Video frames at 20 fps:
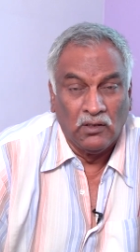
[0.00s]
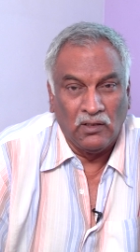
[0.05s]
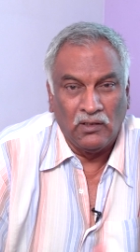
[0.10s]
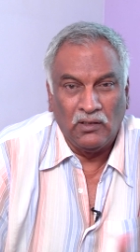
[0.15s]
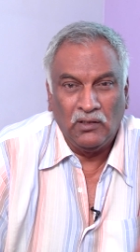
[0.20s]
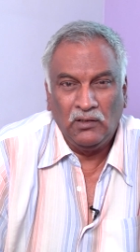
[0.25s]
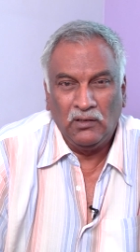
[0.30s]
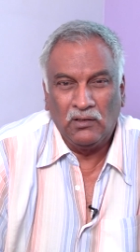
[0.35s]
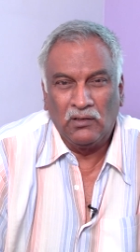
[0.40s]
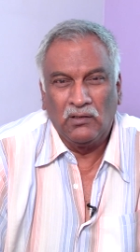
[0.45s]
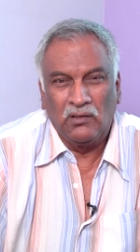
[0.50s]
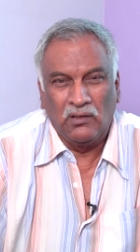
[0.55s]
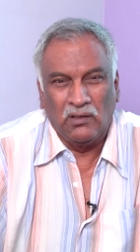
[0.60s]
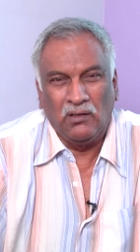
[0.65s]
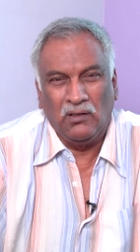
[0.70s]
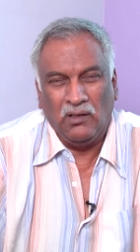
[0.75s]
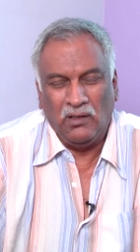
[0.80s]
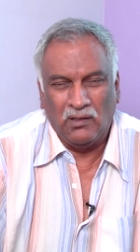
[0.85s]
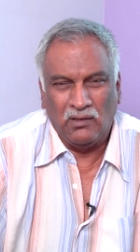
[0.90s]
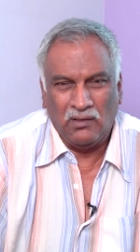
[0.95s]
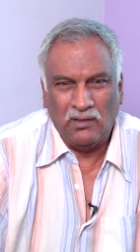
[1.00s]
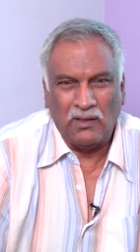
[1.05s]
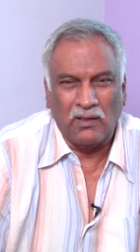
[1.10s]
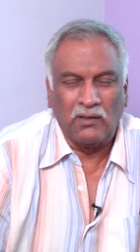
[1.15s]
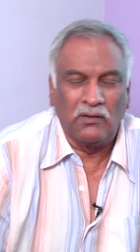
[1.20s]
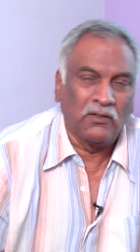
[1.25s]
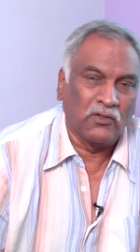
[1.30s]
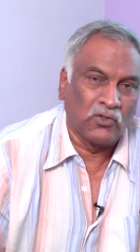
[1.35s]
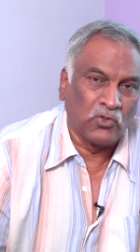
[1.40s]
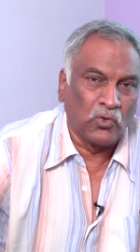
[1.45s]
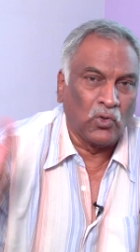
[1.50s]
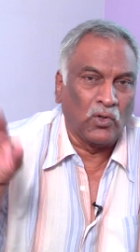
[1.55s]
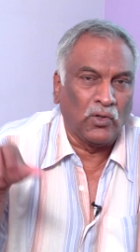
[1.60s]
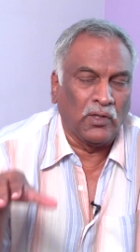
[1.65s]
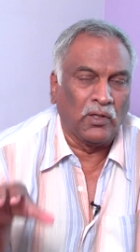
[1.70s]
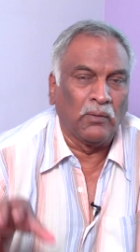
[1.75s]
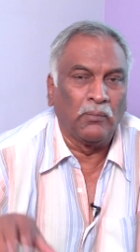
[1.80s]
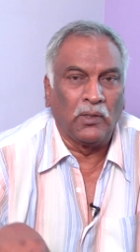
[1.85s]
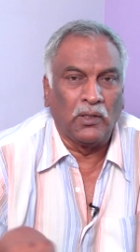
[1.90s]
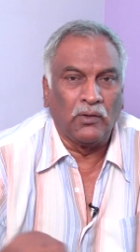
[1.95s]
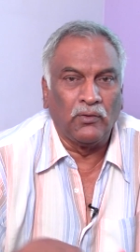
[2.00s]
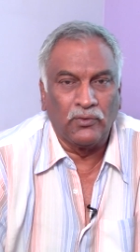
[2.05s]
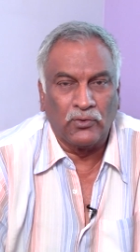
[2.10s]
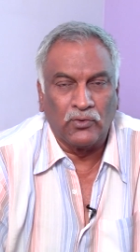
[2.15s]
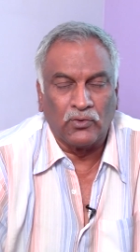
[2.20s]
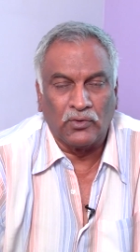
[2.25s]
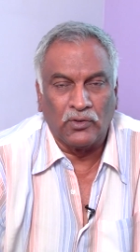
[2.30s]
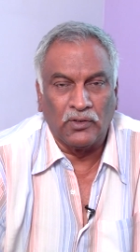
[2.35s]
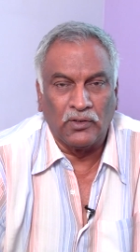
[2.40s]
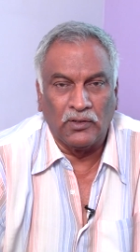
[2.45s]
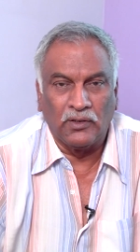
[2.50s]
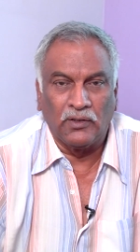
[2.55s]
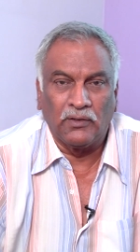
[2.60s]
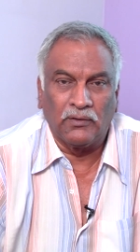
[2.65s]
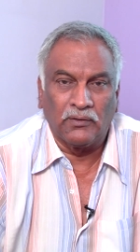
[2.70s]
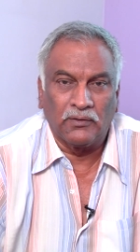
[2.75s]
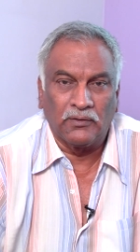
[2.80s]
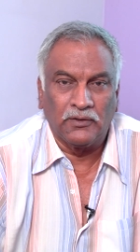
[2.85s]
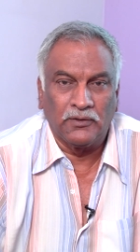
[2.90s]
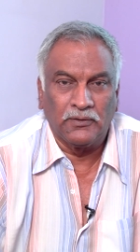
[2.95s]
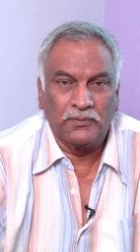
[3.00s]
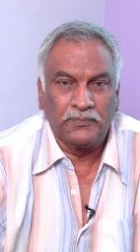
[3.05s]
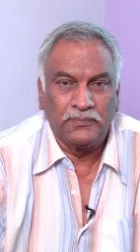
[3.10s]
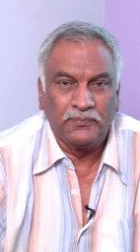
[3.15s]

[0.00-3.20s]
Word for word: అని అంటే అంత ఎంత చులకన భావం చూడండి వాళ్ళకి